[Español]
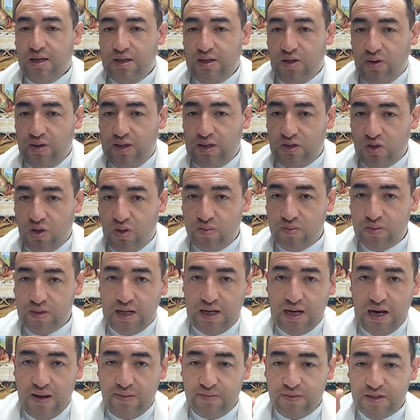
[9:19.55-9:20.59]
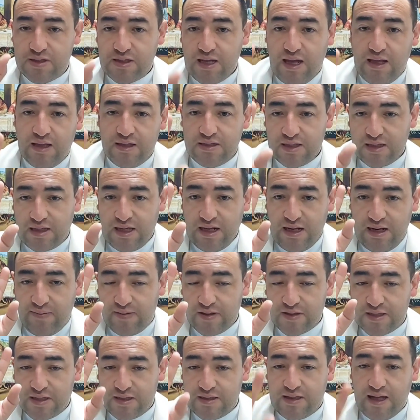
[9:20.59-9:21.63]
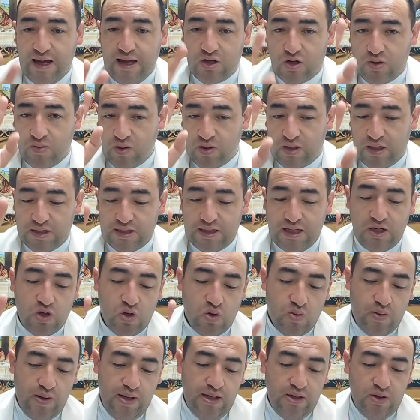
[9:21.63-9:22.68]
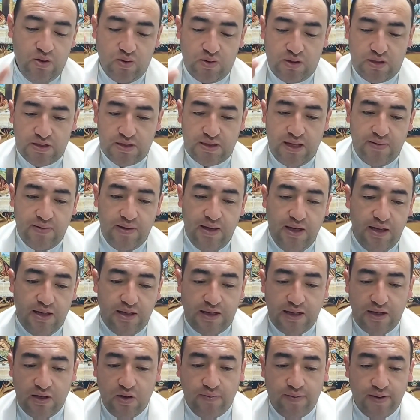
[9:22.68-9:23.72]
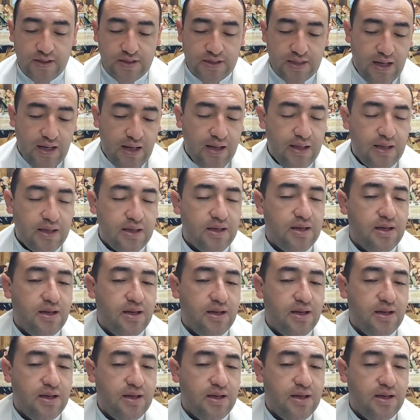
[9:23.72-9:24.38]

y hoy en nombre de la amistad se quiere presentar como que es algo bueno, que está bien, que no pasa nada.